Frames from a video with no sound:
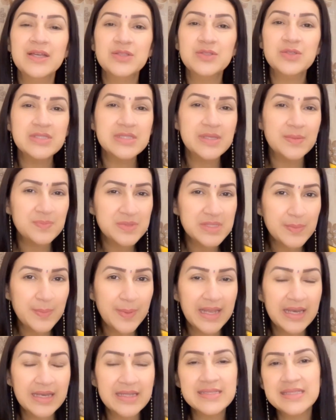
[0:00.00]
तो सबसे
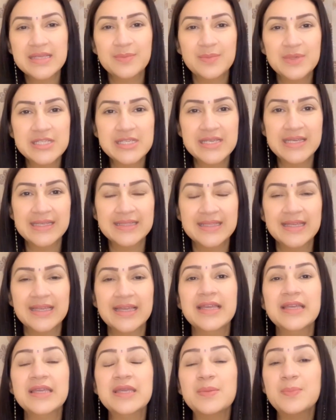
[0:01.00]
पहले समझ लेते
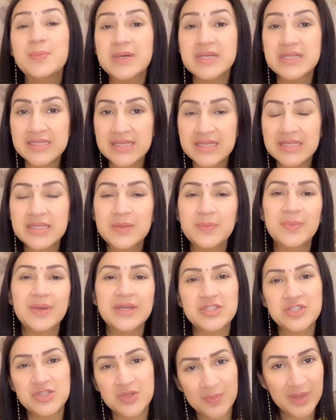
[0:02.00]
हैं कि बसंत
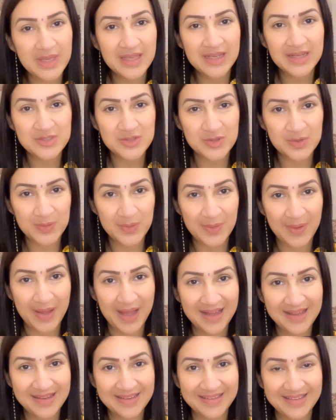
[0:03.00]
पंचमी का जो
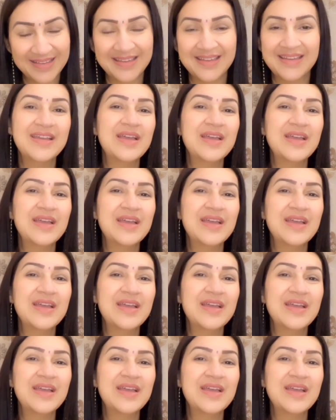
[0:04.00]
त्यौहार है